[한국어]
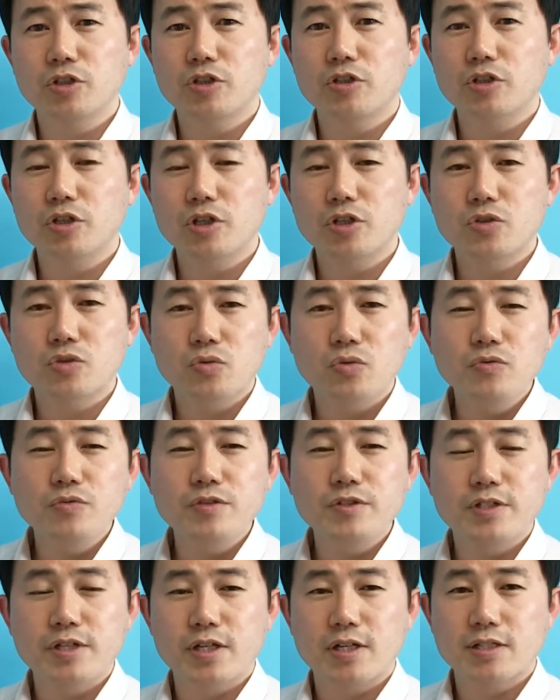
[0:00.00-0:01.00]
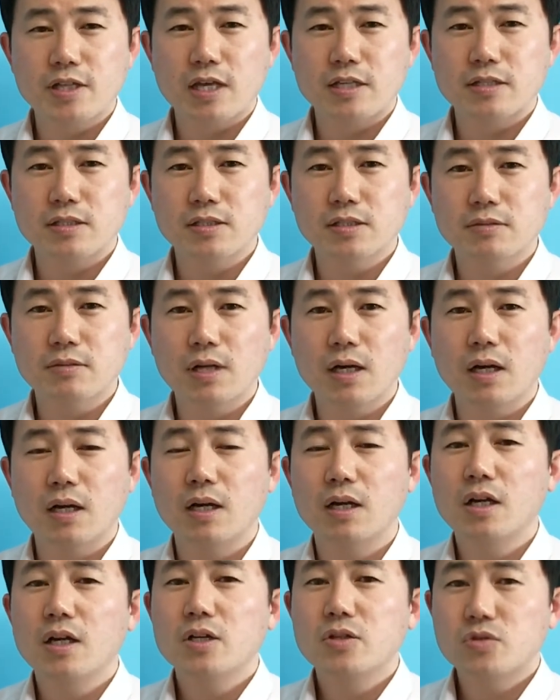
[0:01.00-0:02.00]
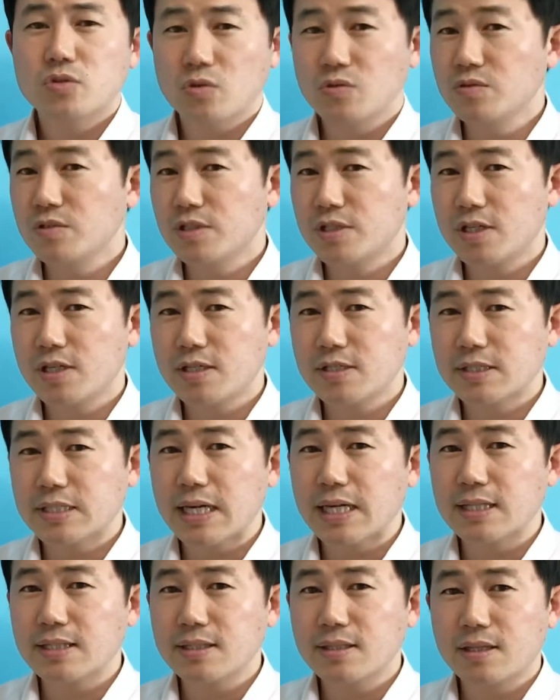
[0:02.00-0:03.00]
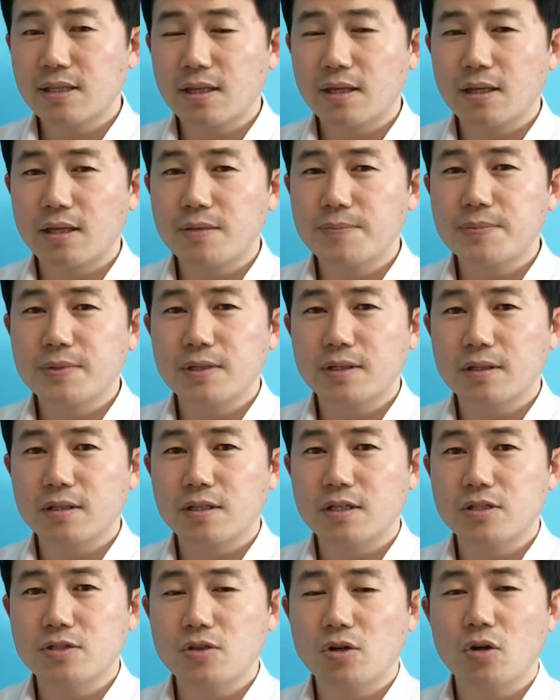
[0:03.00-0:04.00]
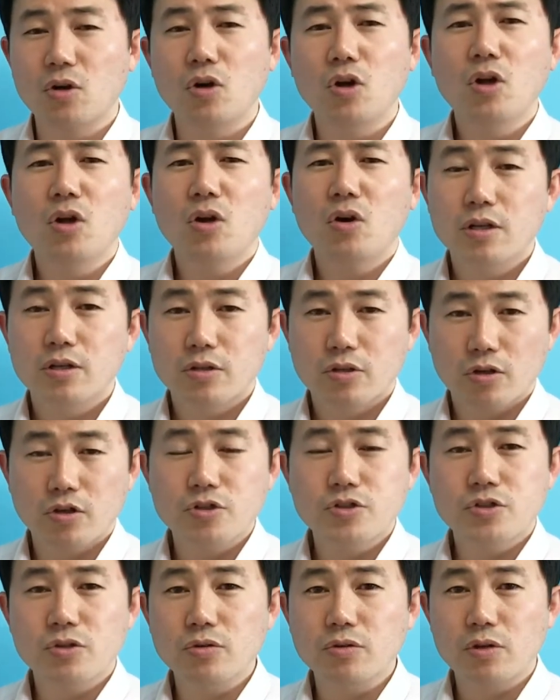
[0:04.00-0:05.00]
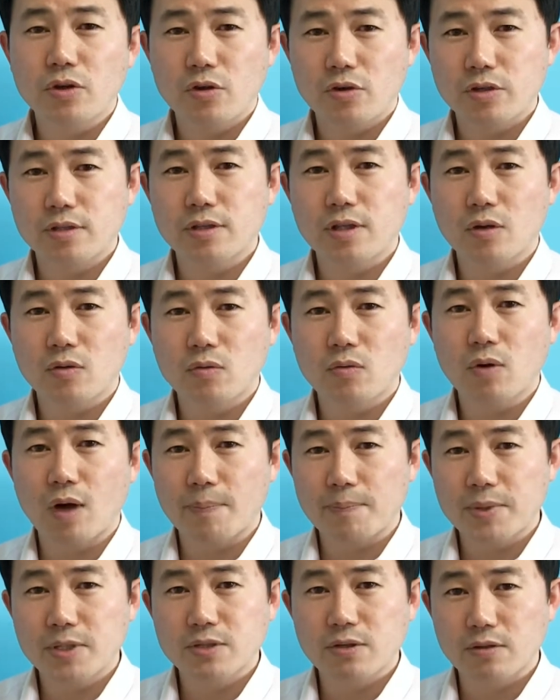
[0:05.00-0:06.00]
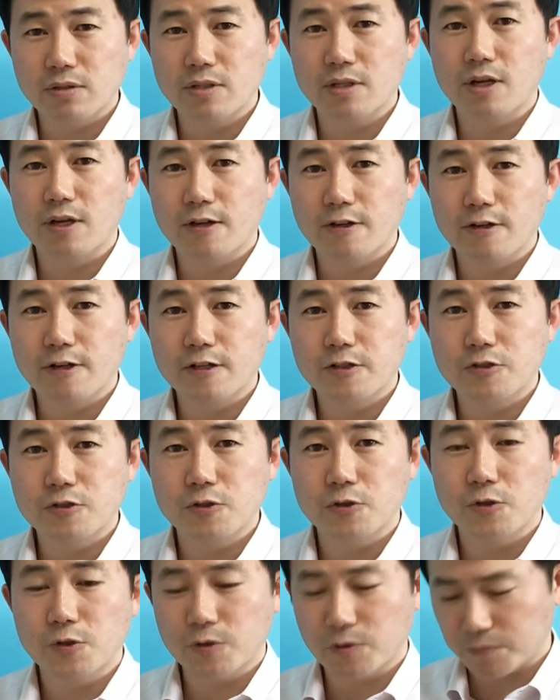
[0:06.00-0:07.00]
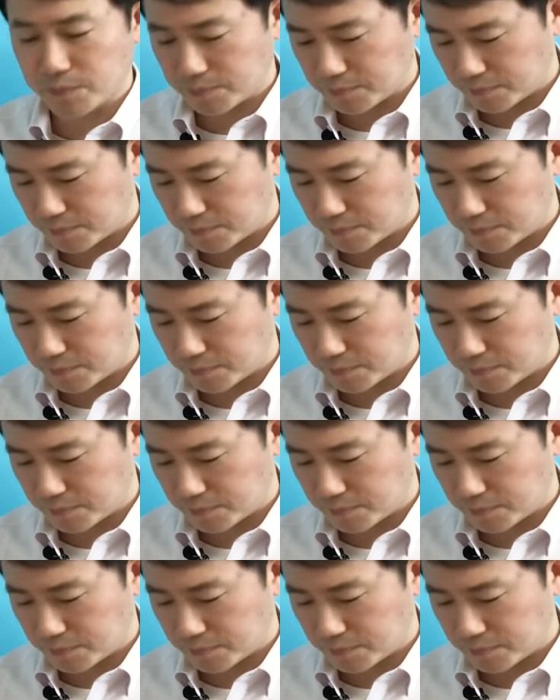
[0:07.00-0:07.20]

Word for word: 이렇게 존재 사실과 존재 상태에 입각해서 결정되어 있다고 앞에서 이야기를 했죠.